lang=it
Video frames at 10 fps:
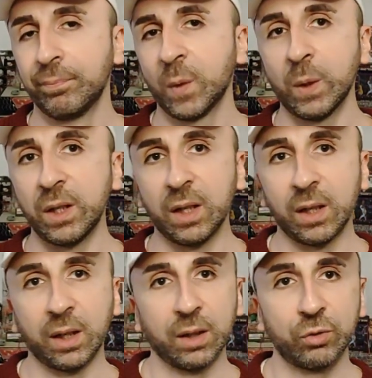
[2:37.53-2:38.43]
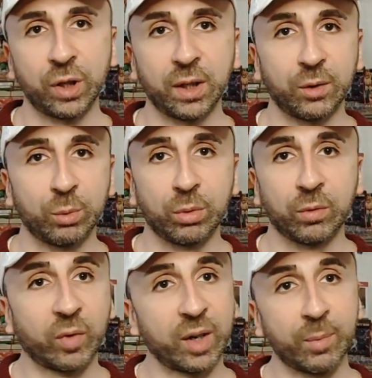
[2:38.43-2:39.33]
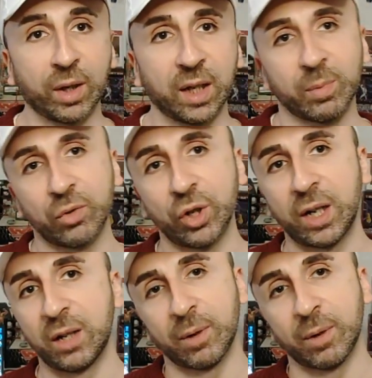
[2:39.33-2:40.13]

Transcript: Quindi, cioè, dopo faremo anche le pagelle,